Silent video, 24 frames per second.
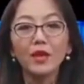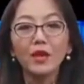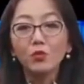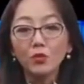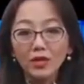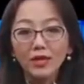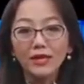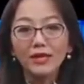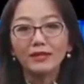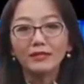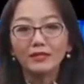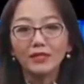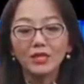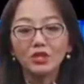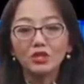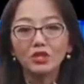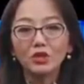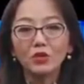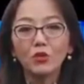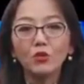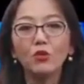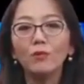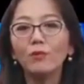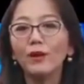过了2天
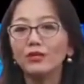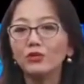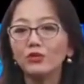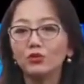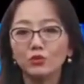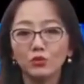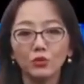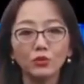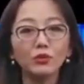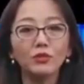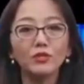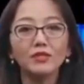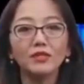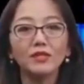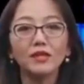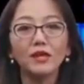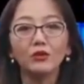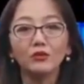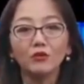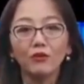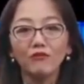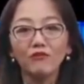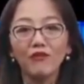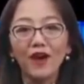之后，我把所有的资
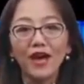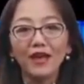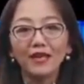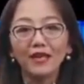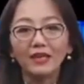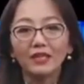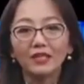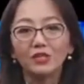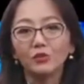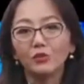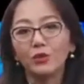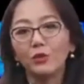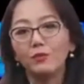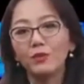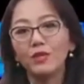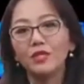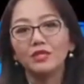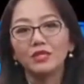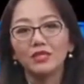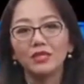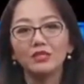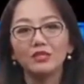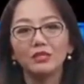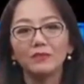料都发给了这位
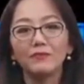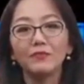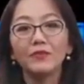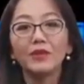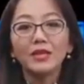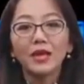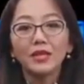Pete 先生。